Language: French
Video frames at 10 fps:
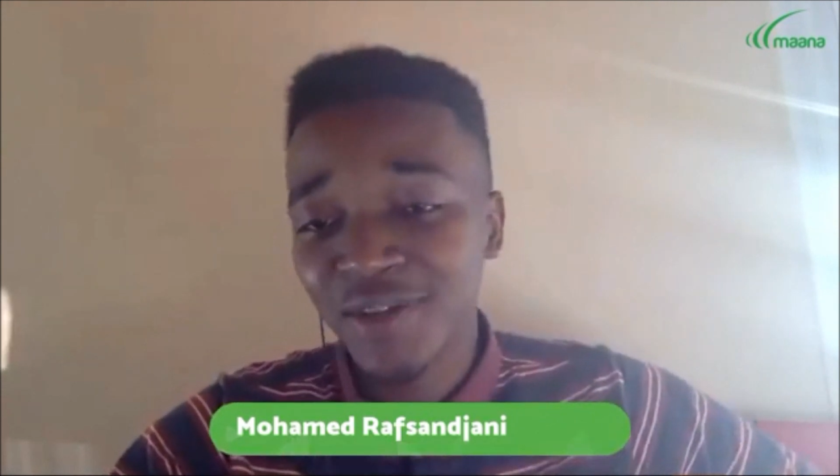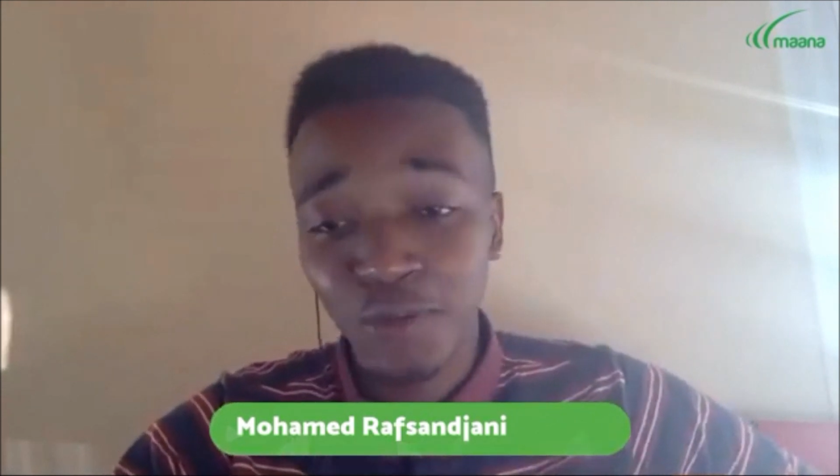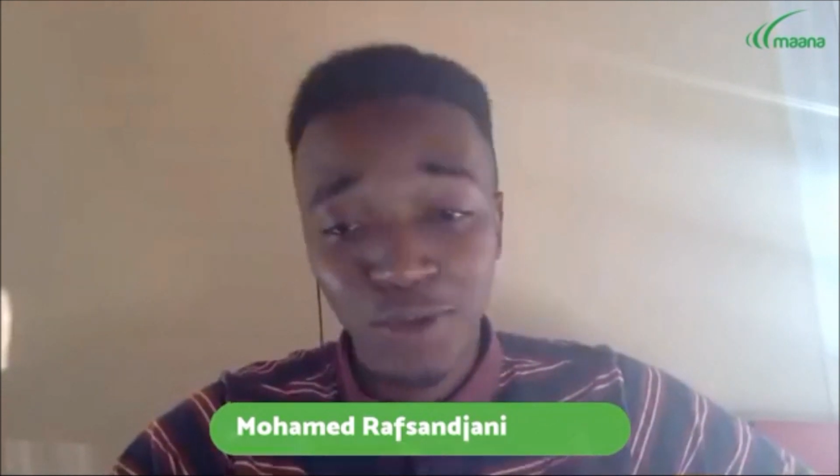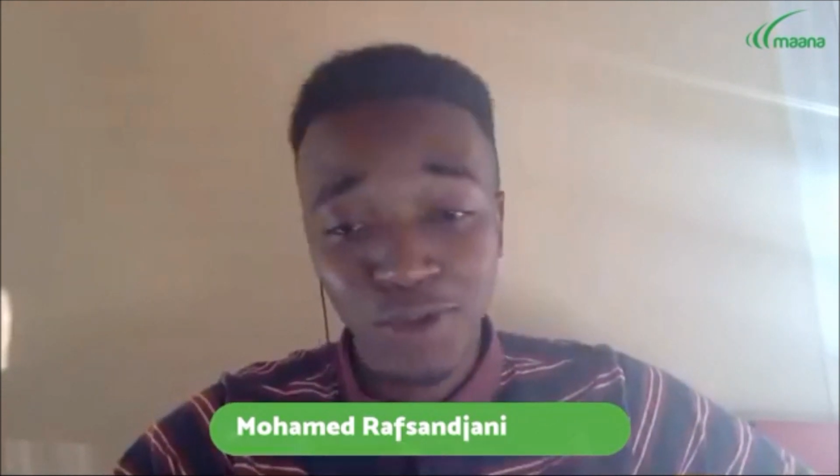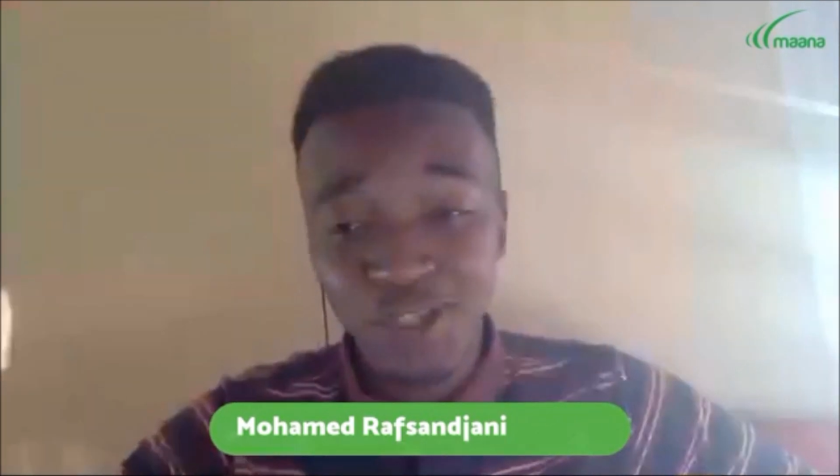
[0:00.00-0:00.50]

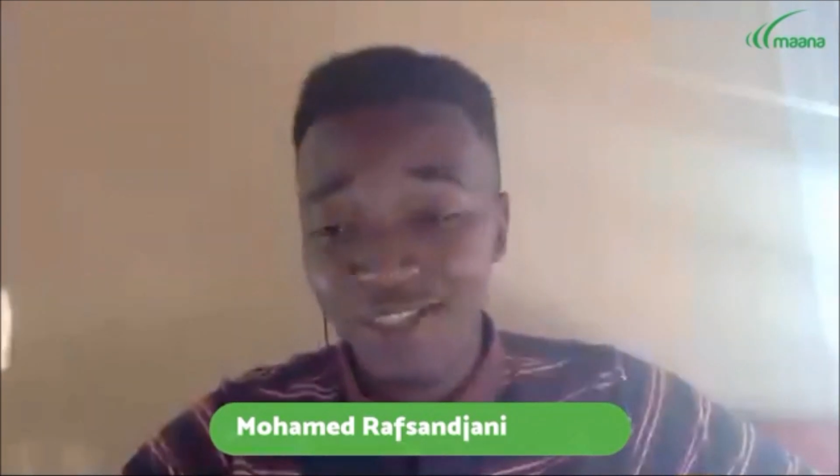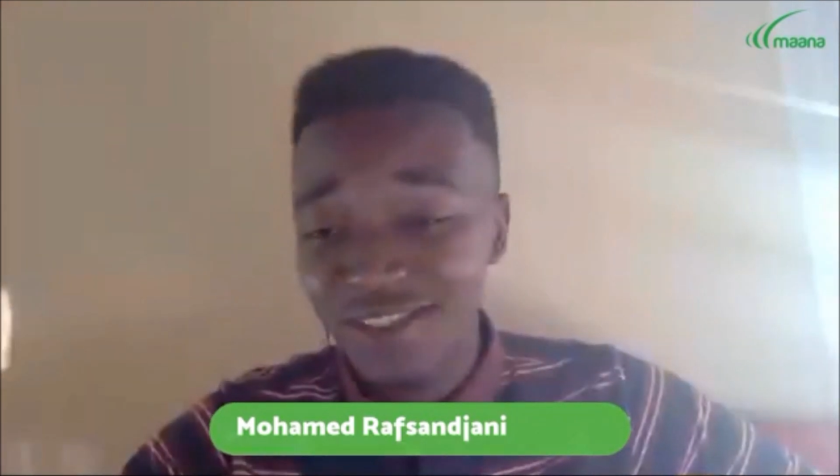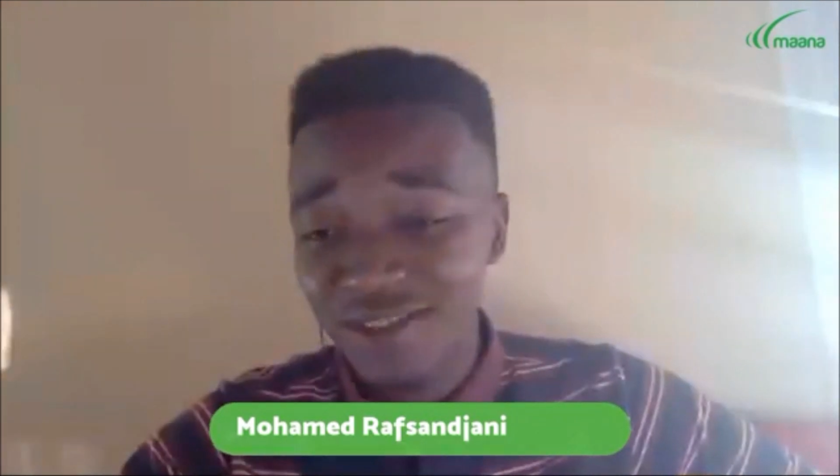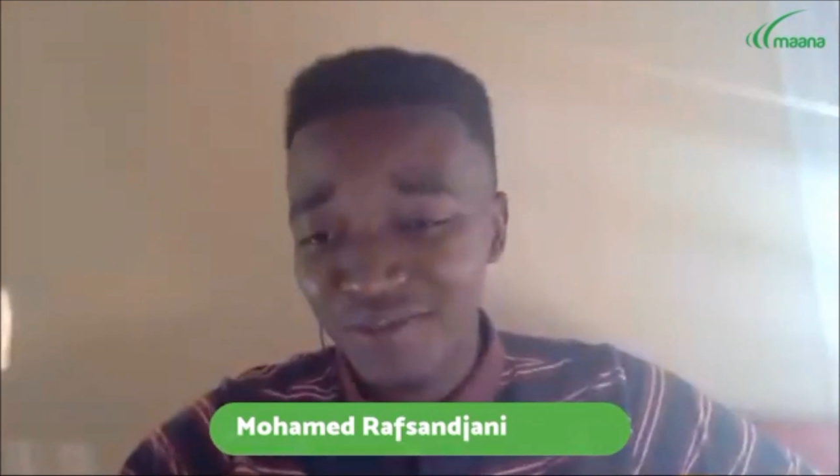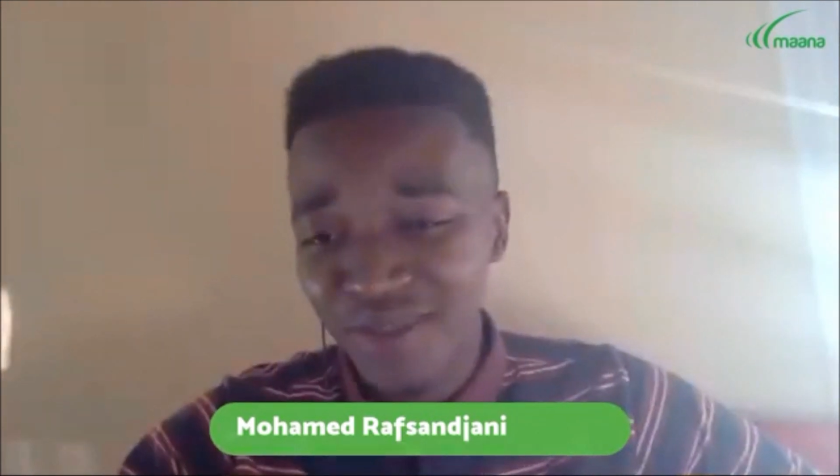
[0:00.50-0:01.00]
arguments
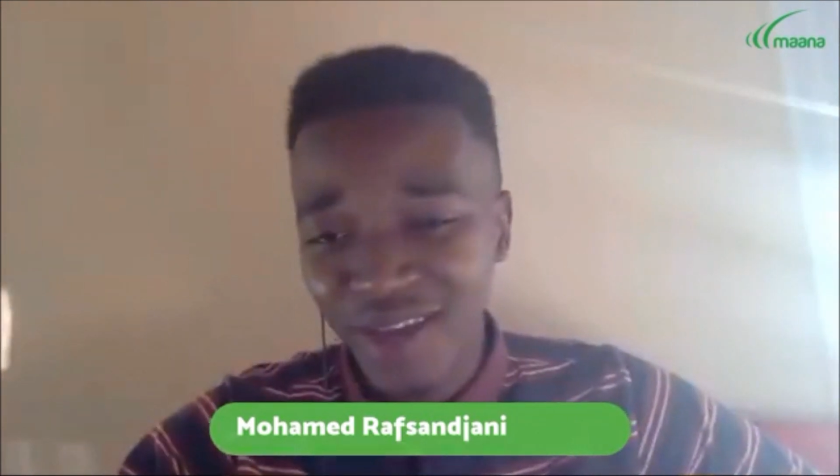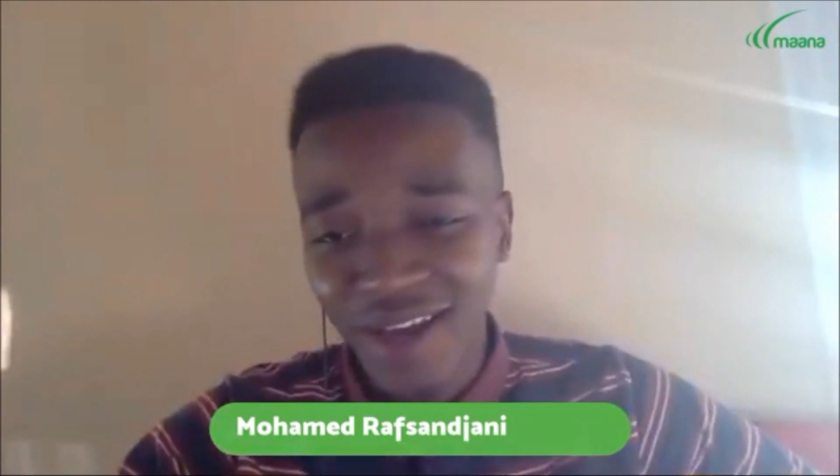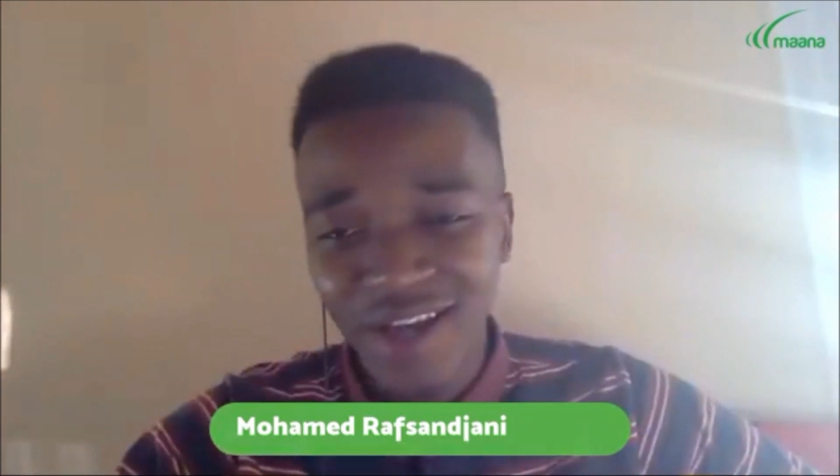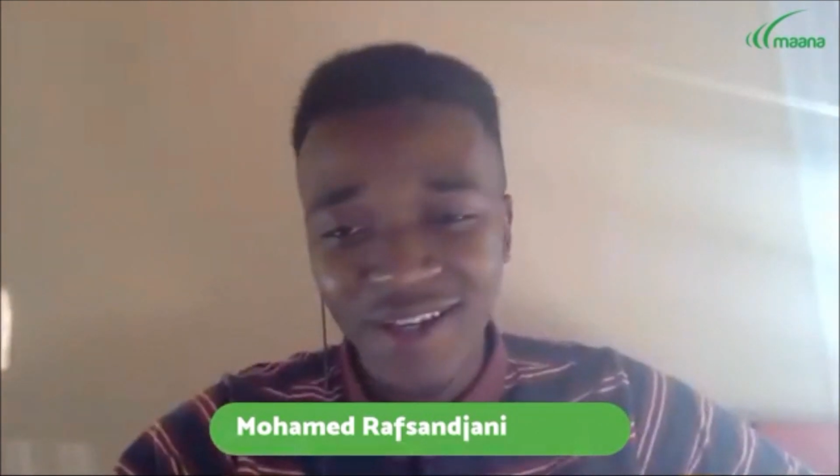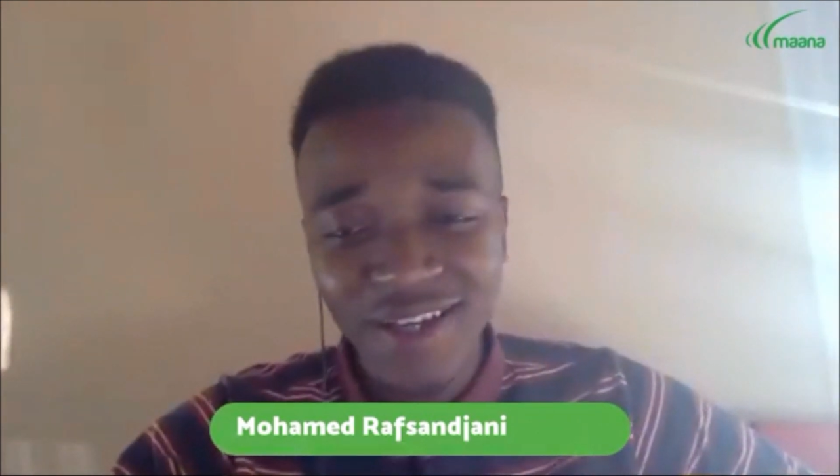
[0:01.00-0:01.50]
juridiques bien
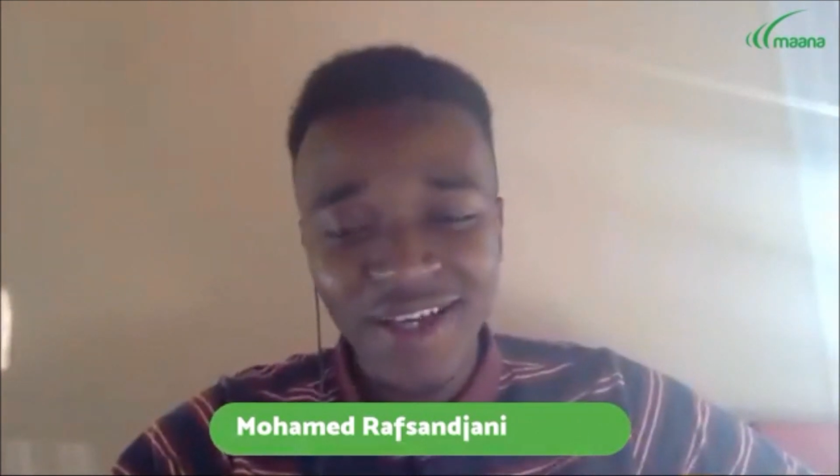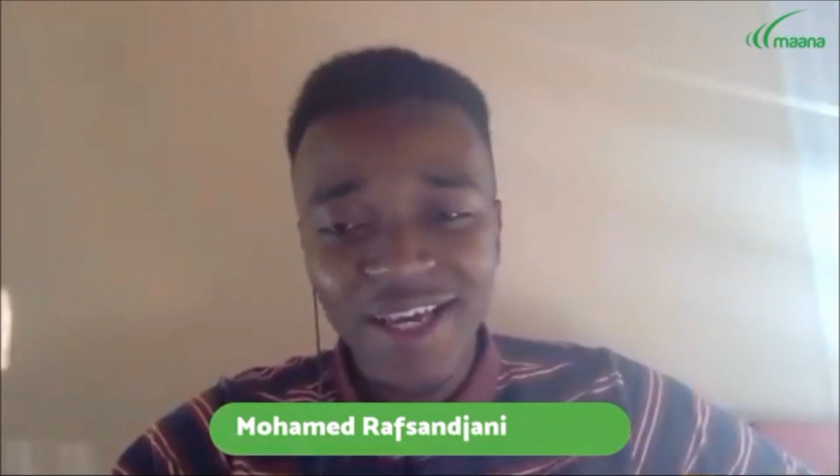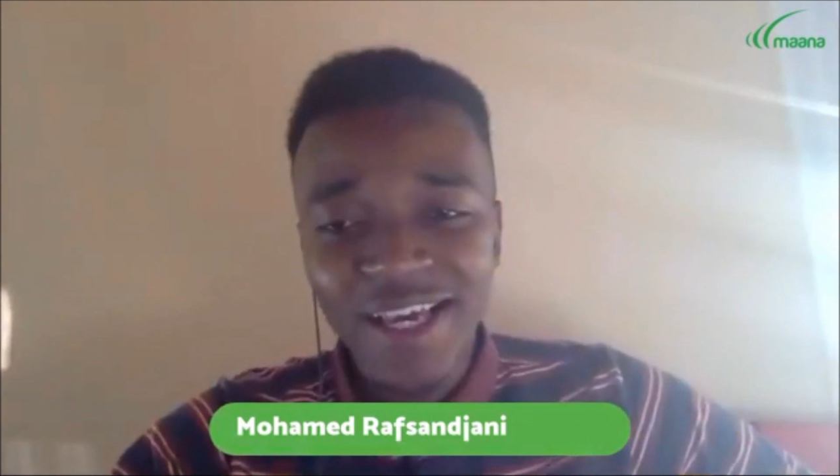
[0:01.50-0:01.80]
calés.